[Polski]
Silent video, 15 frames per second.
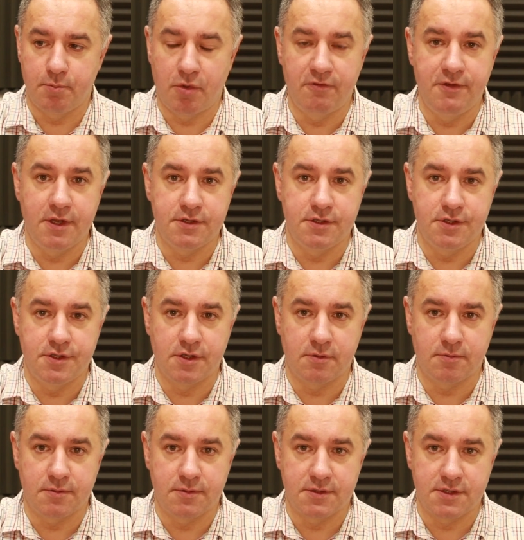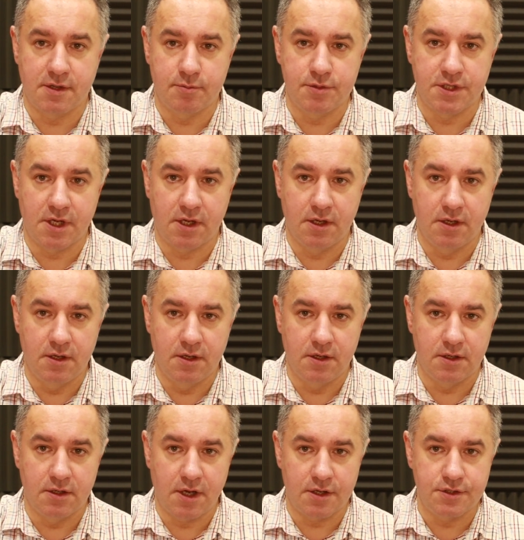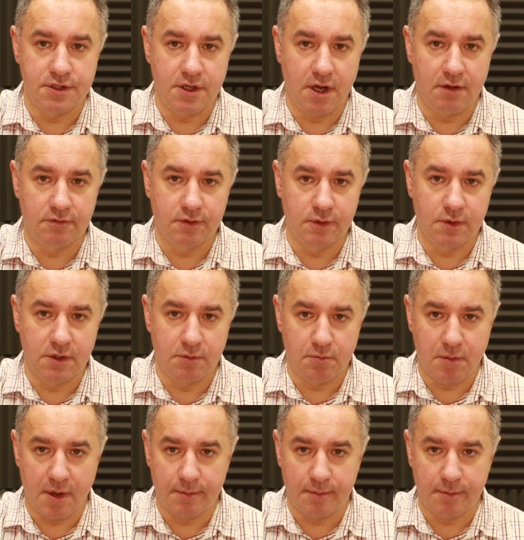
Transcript: powiesić ją za brzeg naczynia, w którym